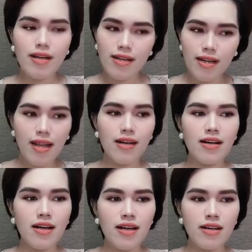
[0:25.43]
lắng
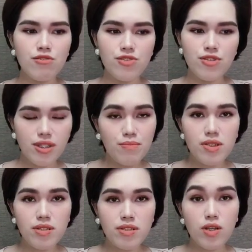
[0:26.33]
nghe câu chuyện tâm
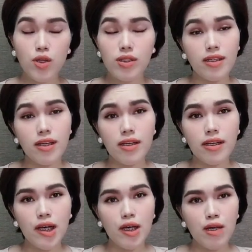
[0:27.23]
sự có tựa đề
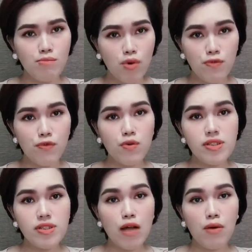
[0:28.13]
Một phút
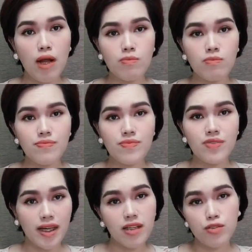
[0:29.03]
giao lòng
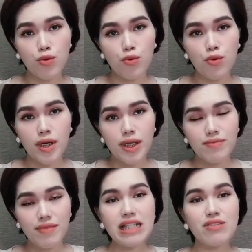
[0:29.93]
thành hận thù.
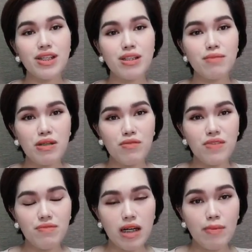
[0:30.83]
Và ngay sau đây thì mời quý
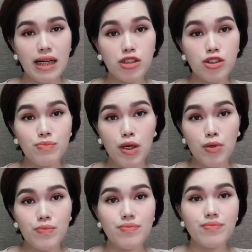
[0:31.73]
vị và các bạn chúng ta
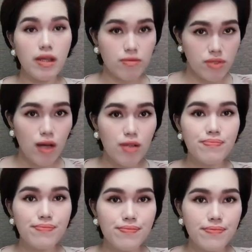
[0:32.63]
cùng theo dõi.
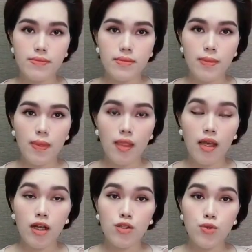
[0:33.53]

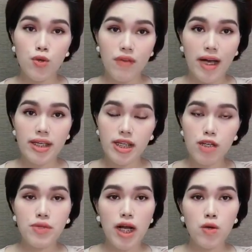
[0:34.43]
Tôi và anh ấy
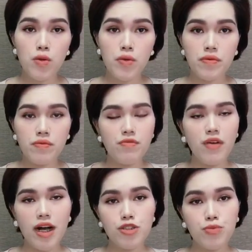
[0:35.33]
yêu nhau
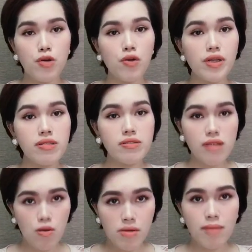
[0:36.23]
và chúng tôi có đến
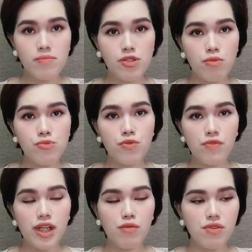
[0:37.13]
sáu năm sống chung
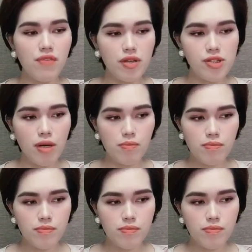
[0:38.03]
với nhau như vợ chồng.